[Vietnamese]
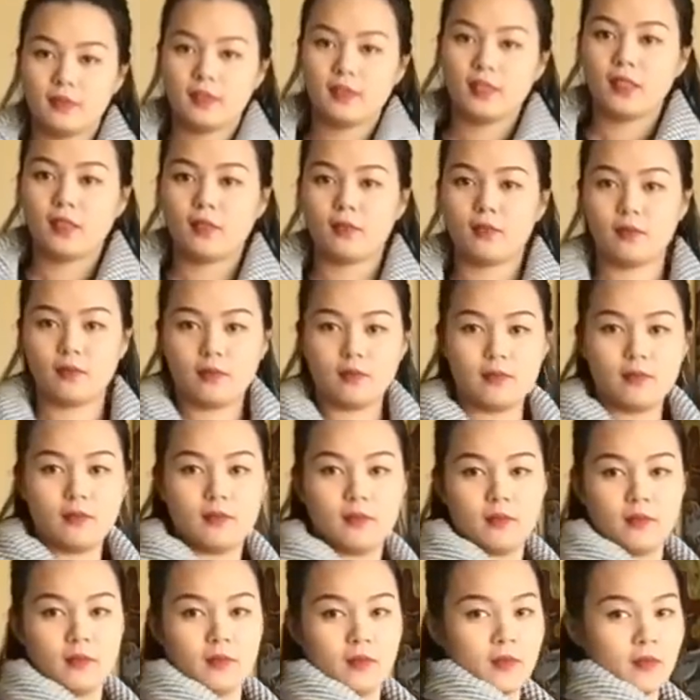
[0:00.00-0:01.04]
Thấy không?
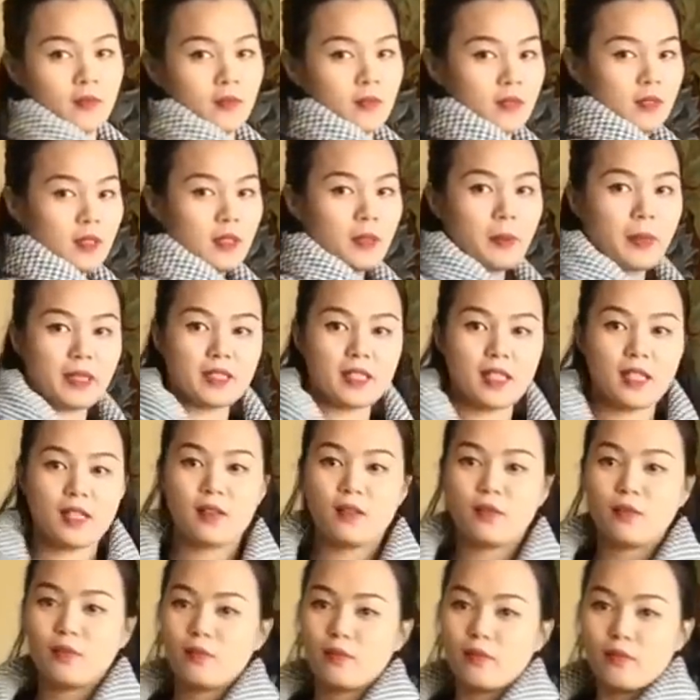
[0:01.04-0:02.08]
Các bạn thấy
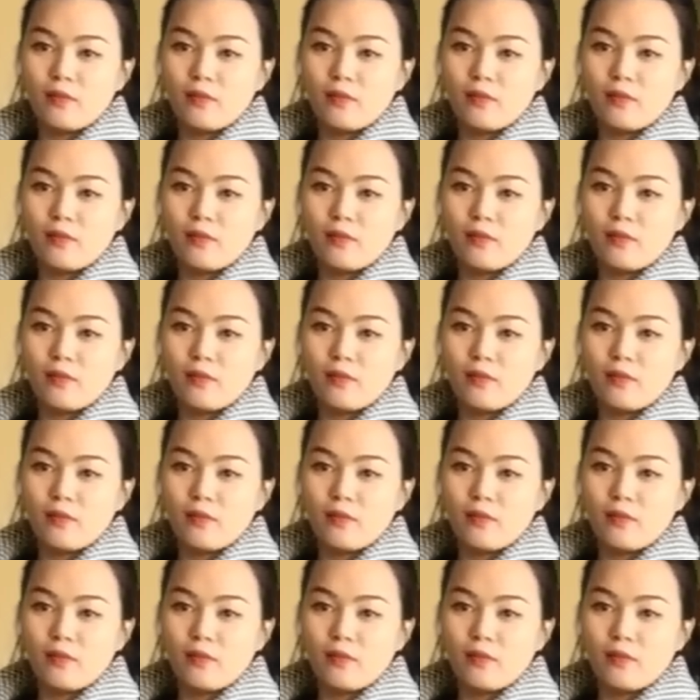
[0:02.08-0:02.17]
không?